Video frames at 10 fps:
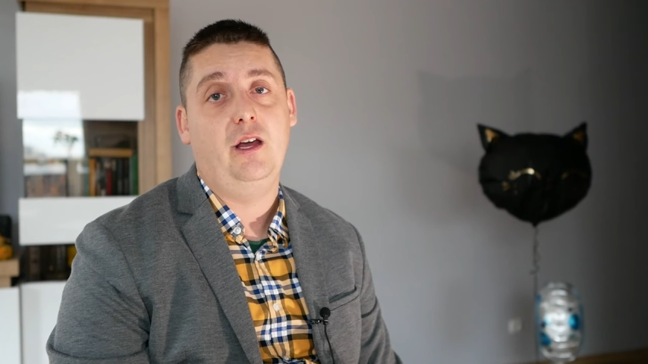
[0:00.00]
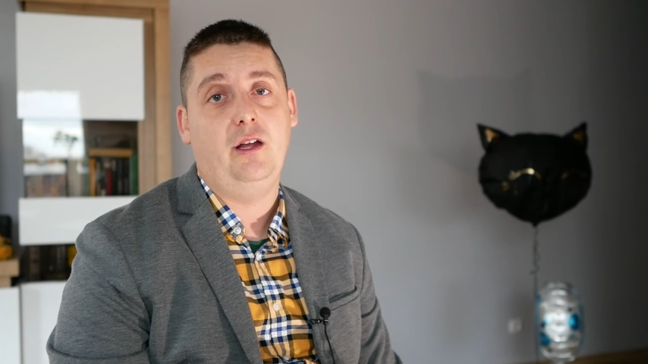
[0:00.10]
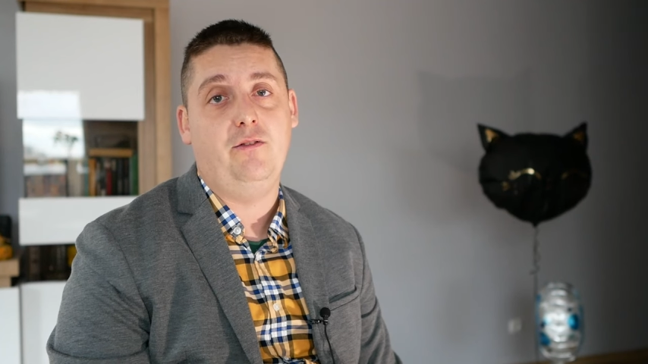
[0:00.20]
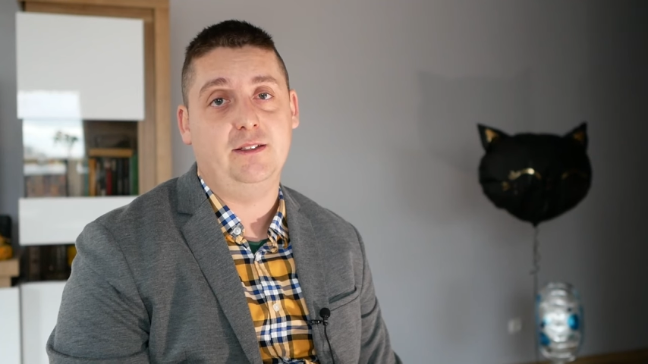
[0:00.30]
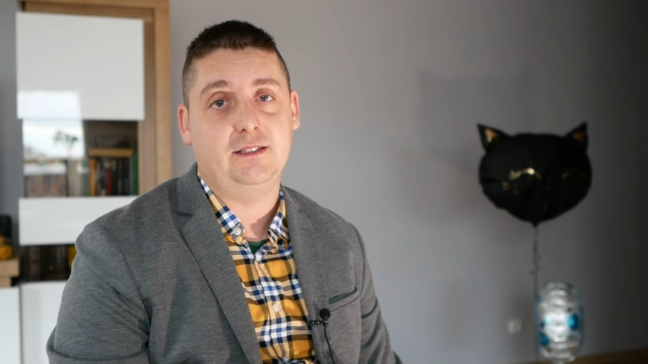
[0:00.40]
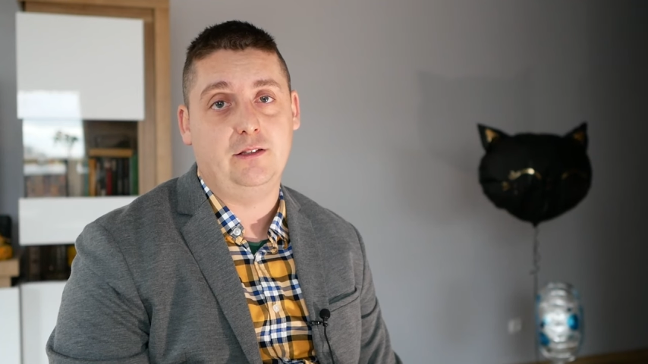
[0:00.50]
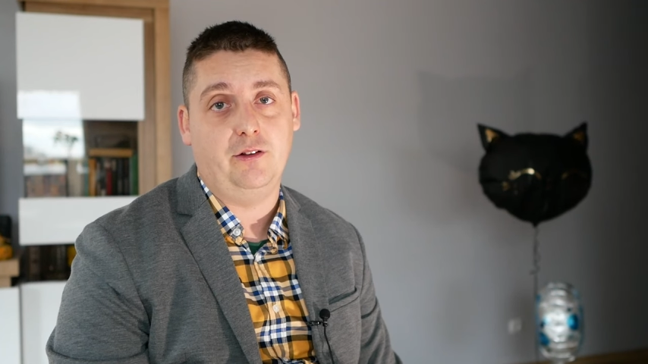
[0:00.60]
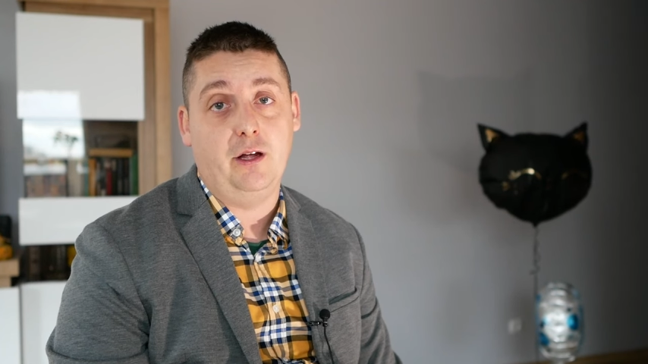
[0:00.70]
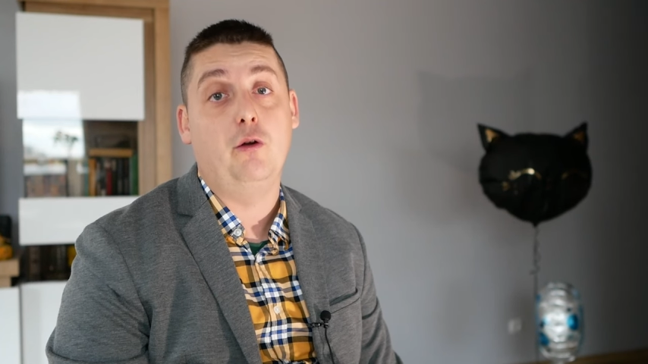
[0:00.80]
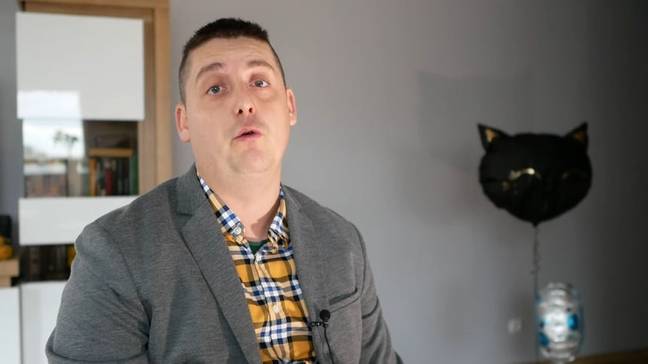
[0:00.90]
i dwa
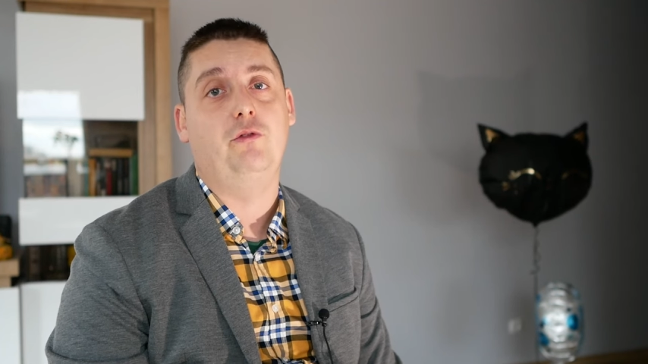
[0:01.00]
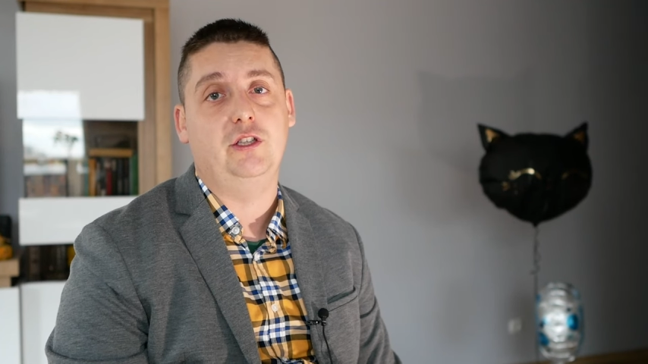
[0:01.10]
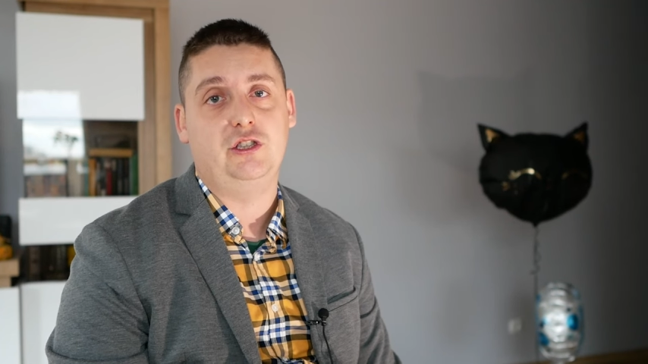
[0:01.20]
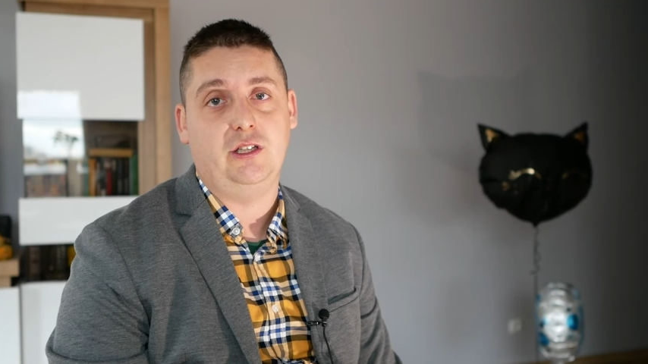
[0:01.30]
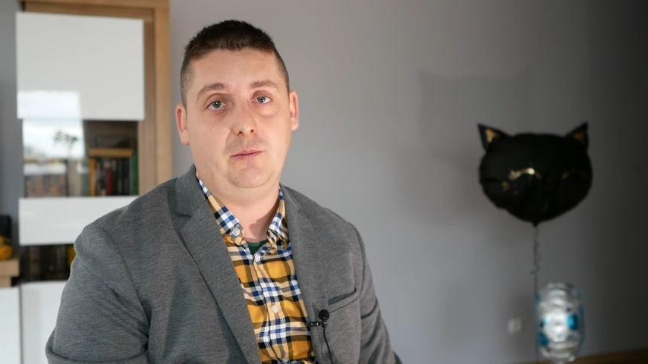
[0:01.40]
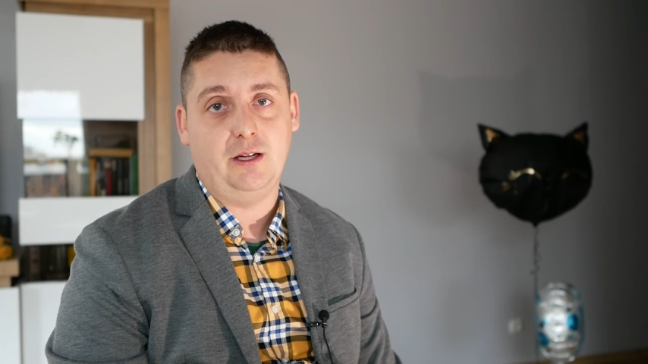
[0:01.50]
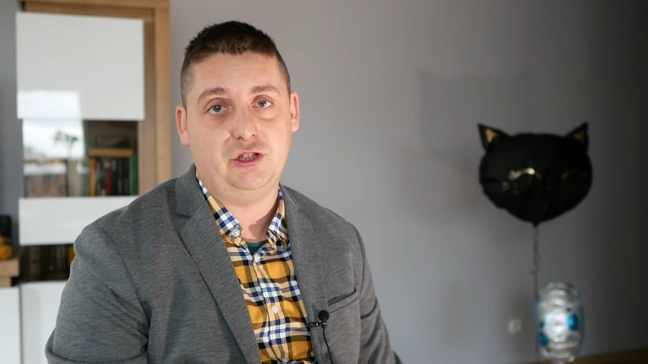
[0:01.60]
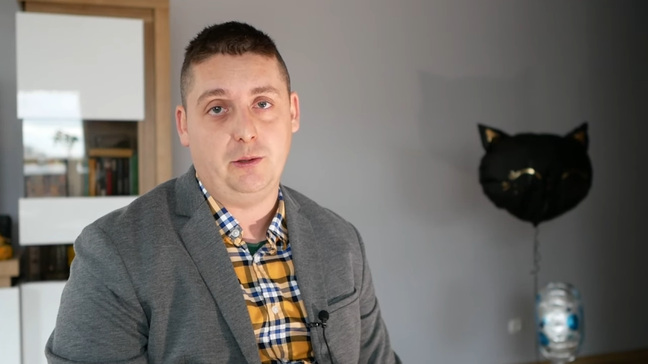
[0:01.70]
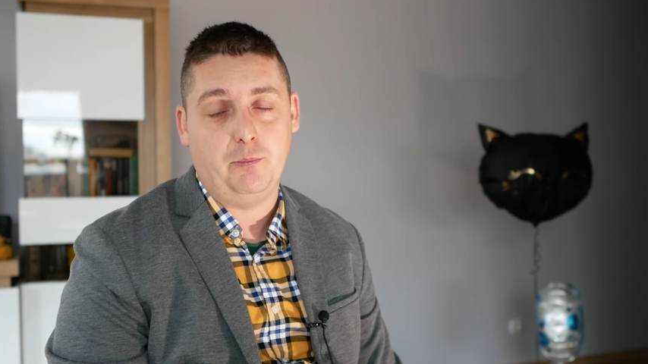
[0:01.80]
sezony również 17